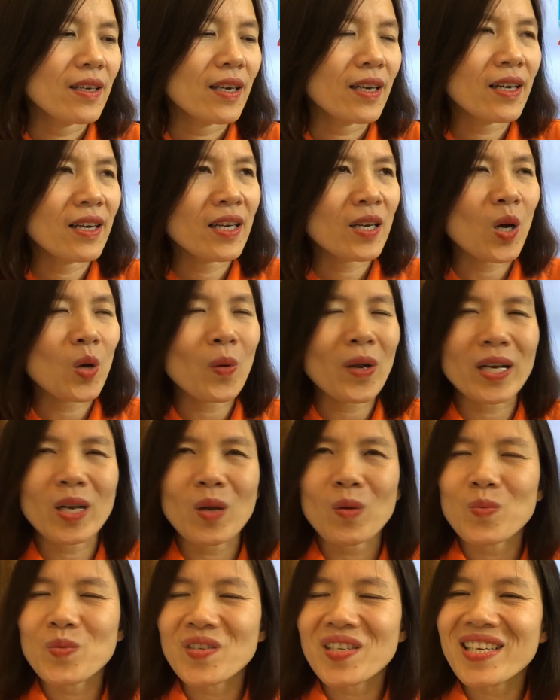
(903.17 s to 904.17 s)
À, còn
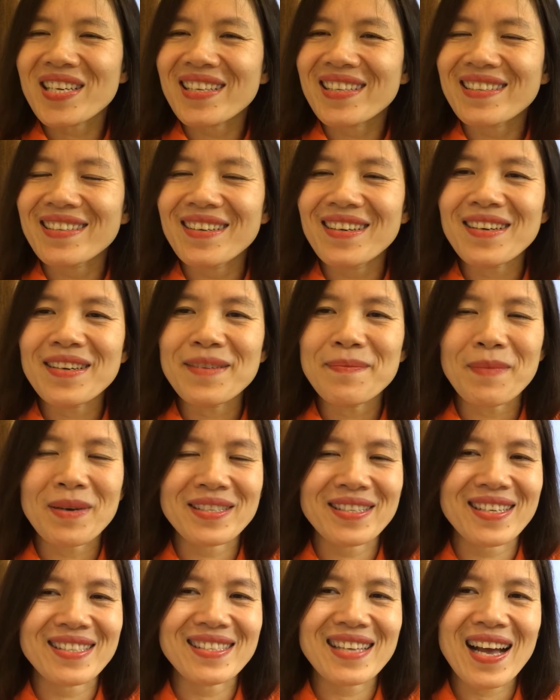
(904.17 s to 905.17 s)
hoạt động gì nữa
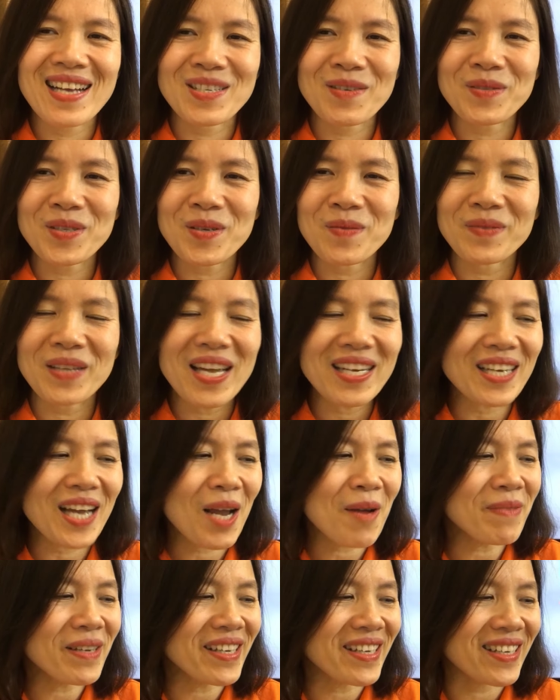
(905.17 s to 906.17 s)
mà diễn ra trong dịp Tết
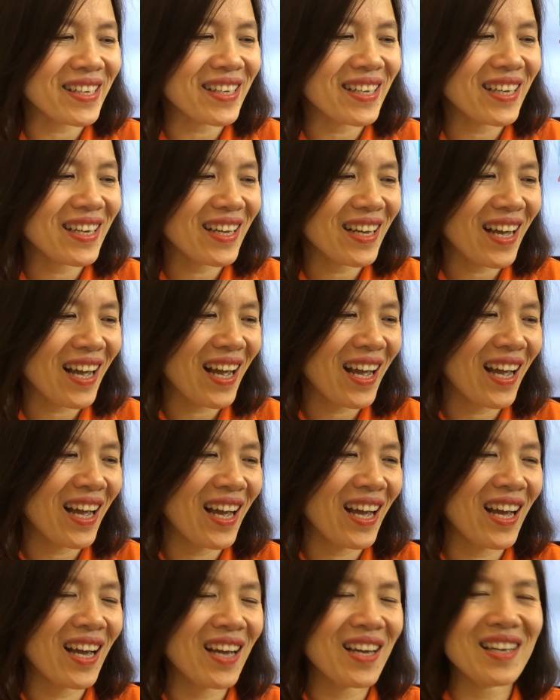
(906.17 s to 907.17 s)
các em nhỉ?
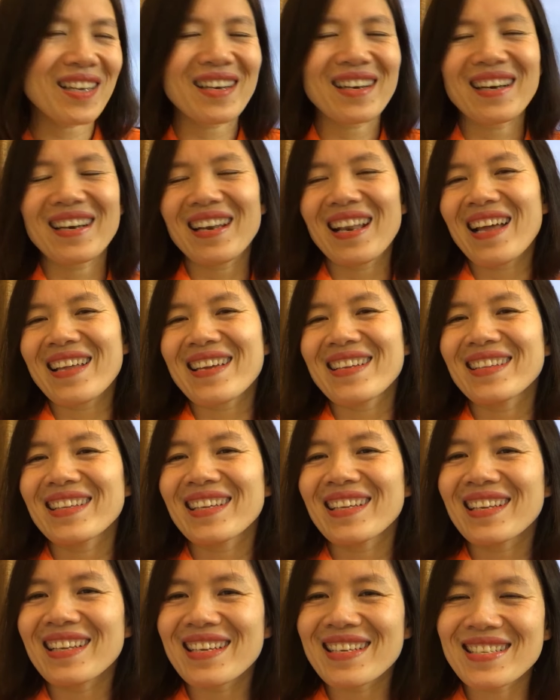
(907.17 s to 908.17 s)
À là nhận
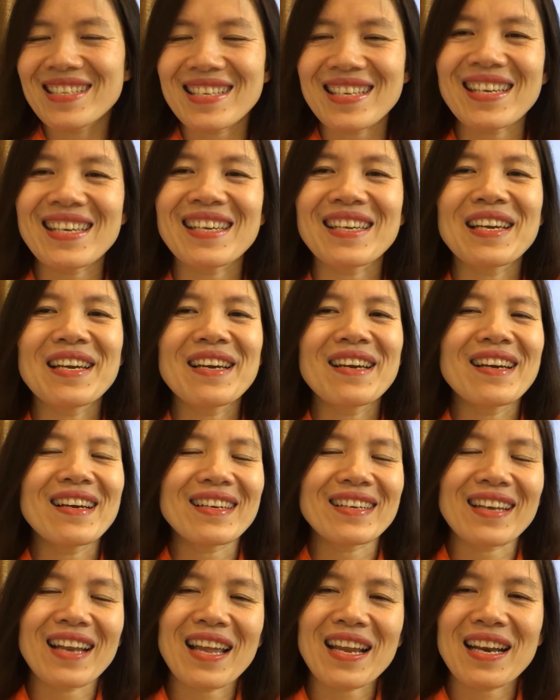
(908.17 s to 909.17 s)
tiền lì xì.
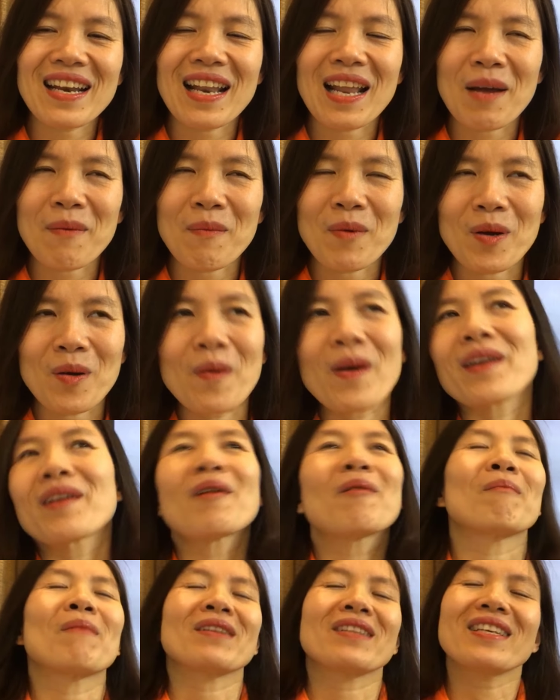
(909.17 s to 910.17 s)
Đây là một cái
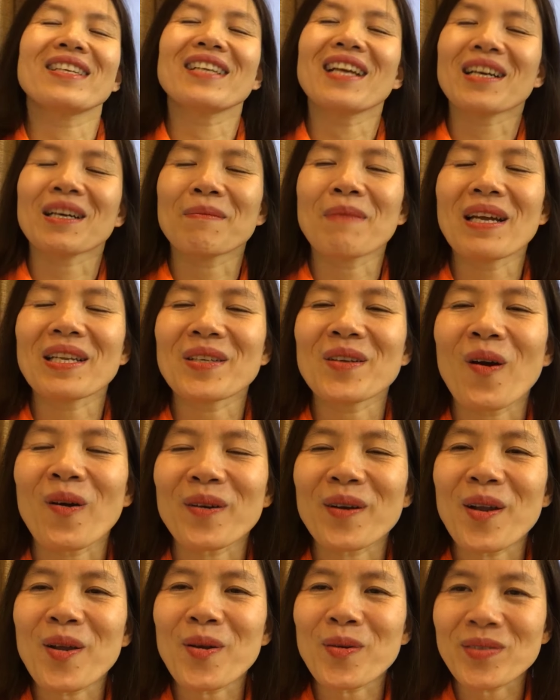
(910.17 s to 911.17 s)
hoạt động mà tất cả các bạn
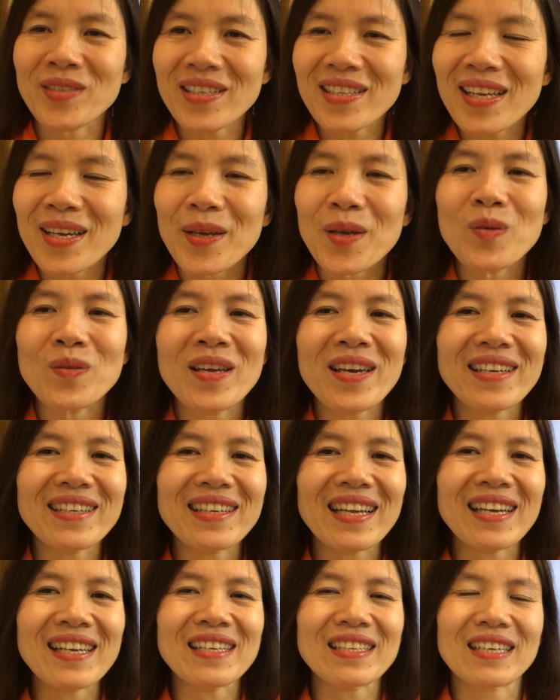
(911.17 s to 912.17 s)
nhỏ đều rất là yêu
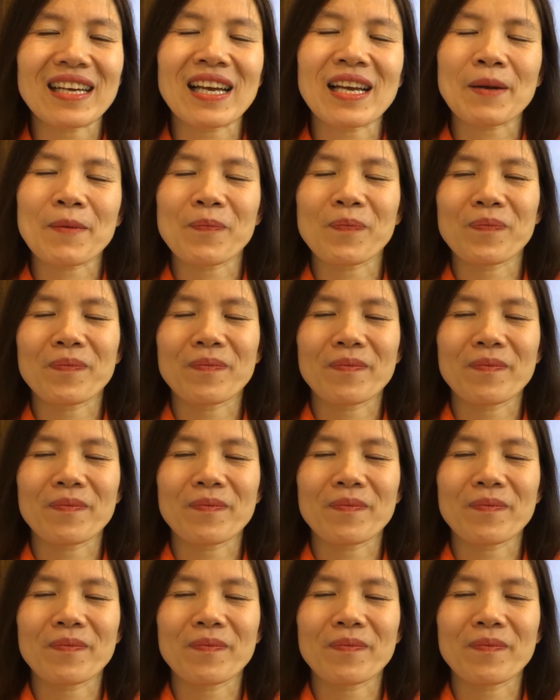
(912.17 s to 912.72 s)
thích đấy. À